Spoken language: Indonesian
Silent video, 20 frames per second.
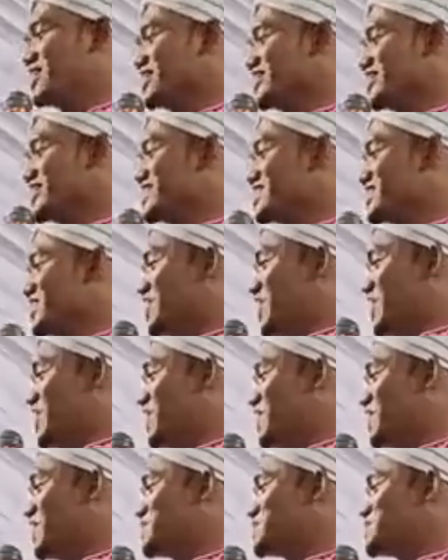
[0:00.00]
lagi kita.
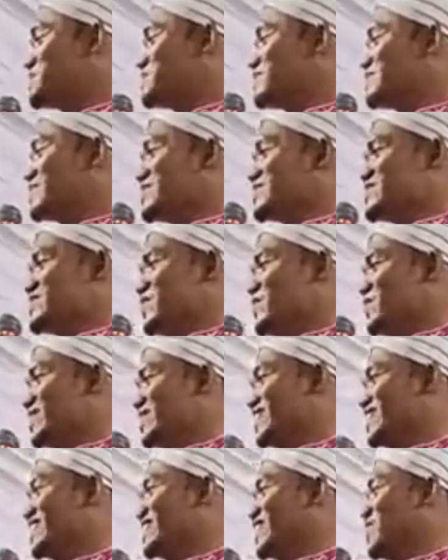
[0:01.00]
Salar
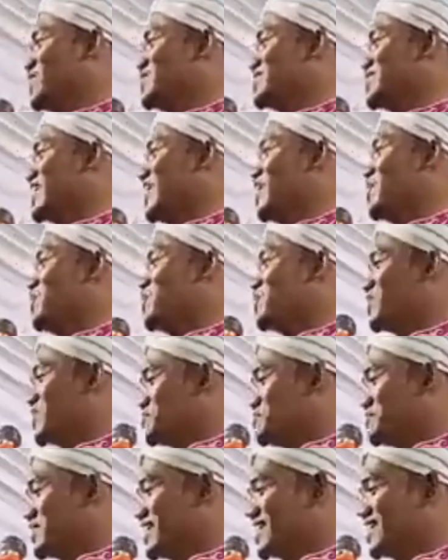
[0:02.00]
kada tahu di lahong
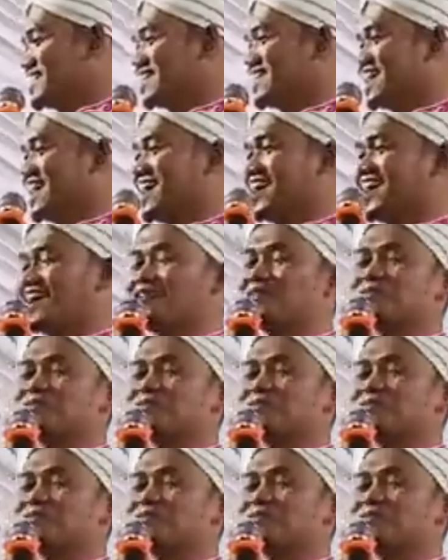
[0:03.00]
orang mana gerang.